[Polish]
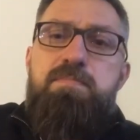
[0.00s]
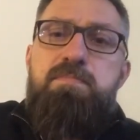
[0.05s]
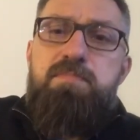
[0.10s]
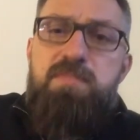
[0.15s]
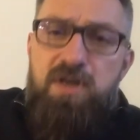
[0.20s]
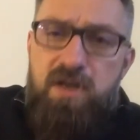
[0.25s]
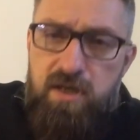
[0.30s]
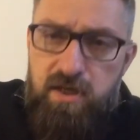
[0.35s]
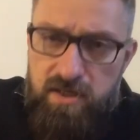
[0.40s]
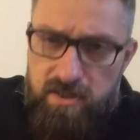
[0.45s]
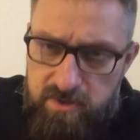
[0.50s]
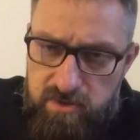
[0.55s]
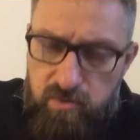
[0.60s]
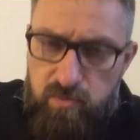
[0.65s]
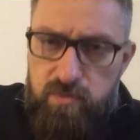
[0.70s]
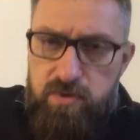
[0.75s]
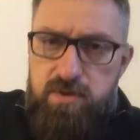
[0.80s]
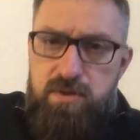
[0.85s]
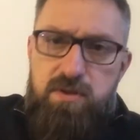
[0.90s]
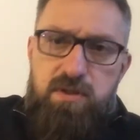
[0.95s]

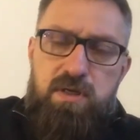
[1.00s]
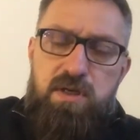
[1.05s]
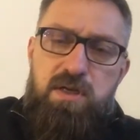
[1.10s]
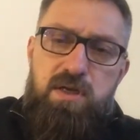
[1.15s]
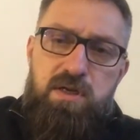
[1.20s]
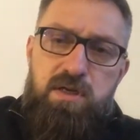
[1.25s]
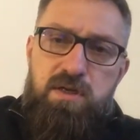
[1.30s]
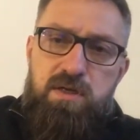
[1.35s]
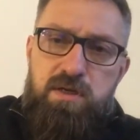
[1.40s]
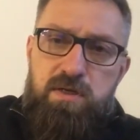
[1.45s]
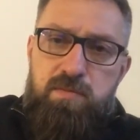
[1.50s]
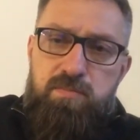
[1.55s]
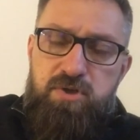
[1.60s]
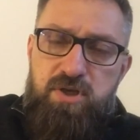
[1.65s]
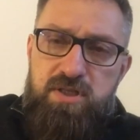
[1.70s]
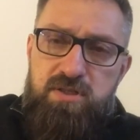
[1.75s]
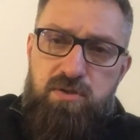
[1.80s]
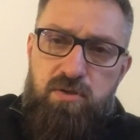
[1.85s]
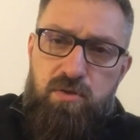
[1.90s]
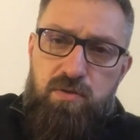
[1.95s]
Chrystus
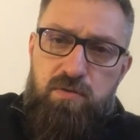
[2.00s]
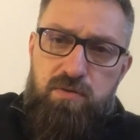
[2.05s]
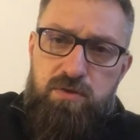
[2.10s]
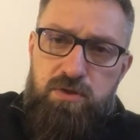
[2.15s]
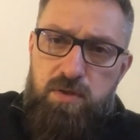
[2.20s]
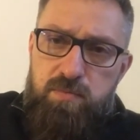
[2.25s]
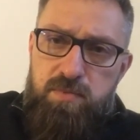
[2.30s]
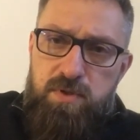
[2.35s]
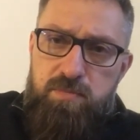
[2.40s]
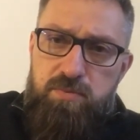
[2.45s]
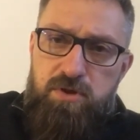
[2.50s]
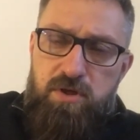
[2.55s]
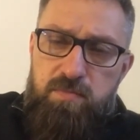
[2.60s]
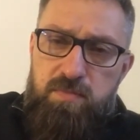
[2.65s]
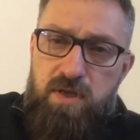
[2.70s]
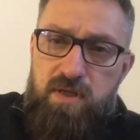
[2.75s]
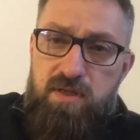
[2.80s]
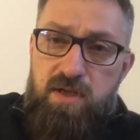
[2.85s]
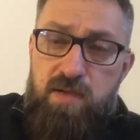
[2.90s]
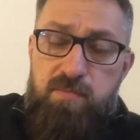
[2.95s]
przez to ciebie
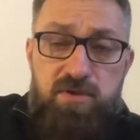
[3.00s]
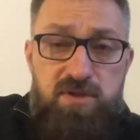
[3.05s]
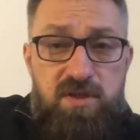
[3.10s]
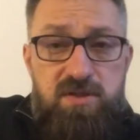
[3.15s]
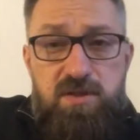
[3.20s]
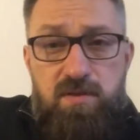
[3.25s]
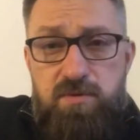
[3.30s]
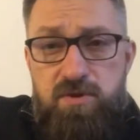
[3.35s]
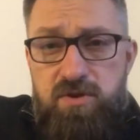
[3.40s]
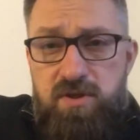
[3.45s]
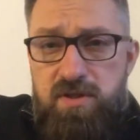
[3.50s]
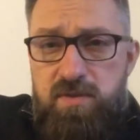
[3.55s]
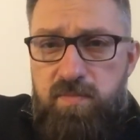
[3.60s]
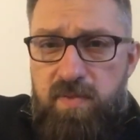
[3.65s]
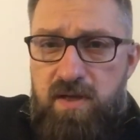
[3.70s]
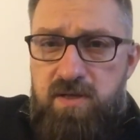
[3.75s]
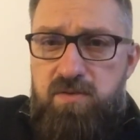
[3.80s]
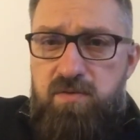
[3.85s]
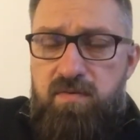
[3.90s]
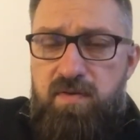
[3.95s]
przemienia. myślę sobie, że to jest
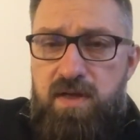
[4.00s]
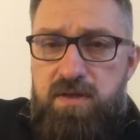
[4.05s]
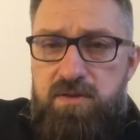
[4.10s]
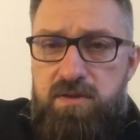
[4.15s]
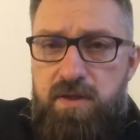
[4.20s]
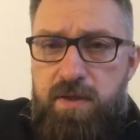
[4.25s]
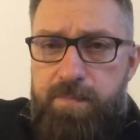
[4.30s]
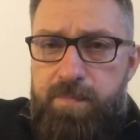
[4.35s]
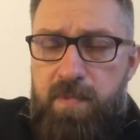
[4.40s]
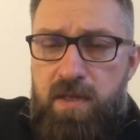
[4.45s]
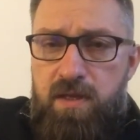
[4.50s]
bardzo ważne.